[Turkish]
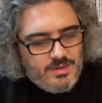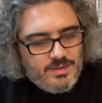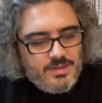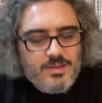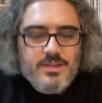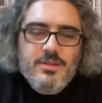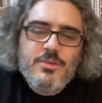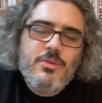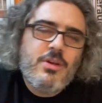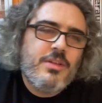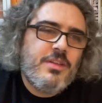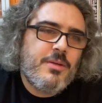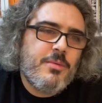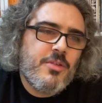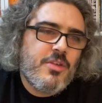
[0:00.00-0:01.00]
E, o
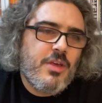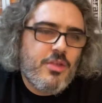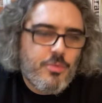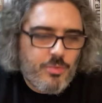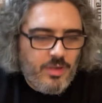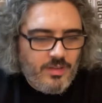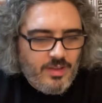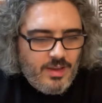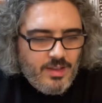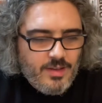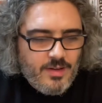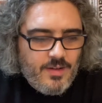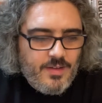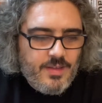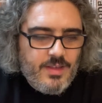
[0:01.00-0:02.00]
kadar başka hiçbir şey değil.
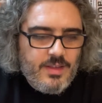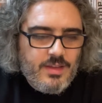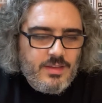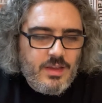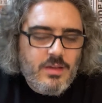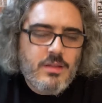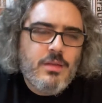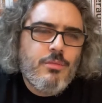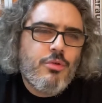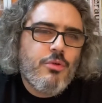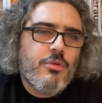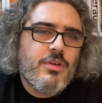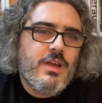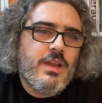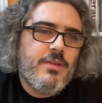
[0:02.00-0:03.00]
Dediğim gibi
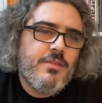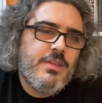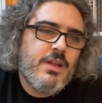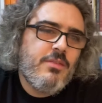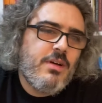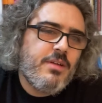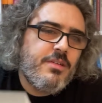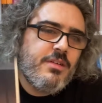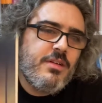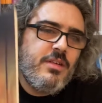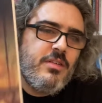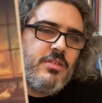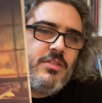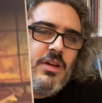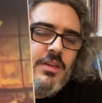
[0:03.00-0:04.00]
çok yayın evinde var.
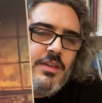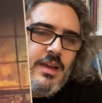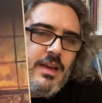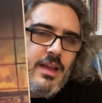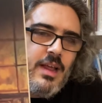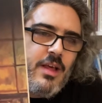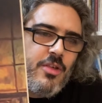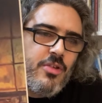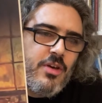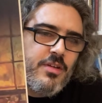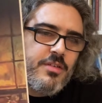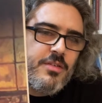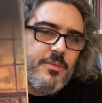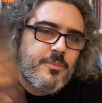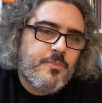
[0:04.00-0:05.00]
İnsan neyle
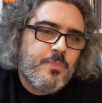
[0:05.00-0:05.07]
yaşar?